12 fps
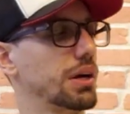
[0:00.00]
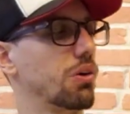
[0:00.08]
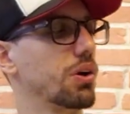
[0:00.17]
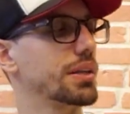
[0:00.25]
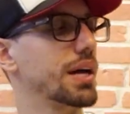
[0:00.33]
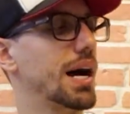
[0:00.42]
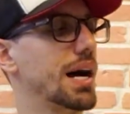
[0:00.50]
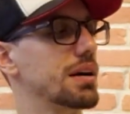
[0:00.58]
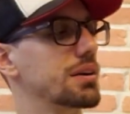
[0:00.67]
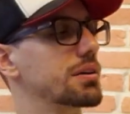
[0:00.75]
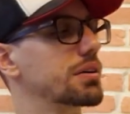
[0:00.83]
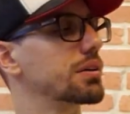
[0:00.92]

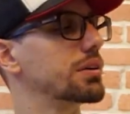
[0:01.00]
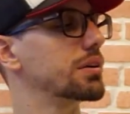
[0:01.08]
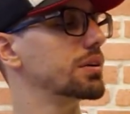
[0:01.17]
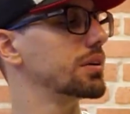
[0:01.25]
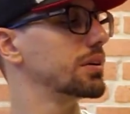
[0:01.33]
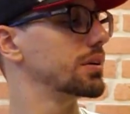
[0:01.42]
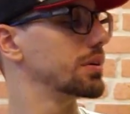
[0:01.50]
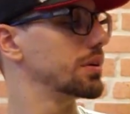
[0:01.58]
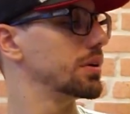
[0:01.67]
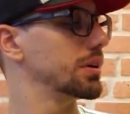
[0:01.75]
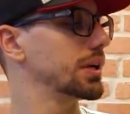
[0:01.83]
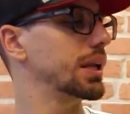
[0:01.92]
rodar
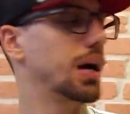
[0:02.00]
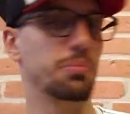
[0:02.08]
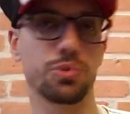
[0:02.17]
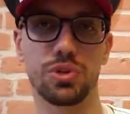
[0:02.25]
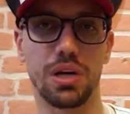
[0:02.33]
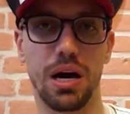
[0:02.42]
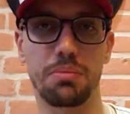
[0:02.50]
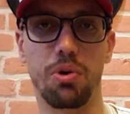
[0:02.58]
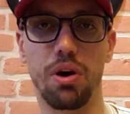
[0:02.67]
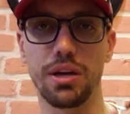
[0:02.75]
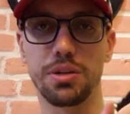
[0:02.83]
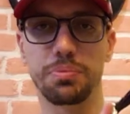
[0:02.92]
e lá buscar a
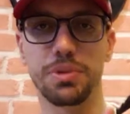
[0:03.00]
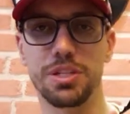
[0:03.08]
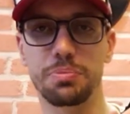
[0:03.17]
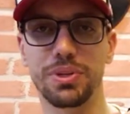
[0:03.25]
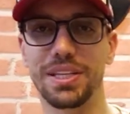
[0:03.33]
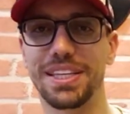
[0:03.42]
moto pra gente poder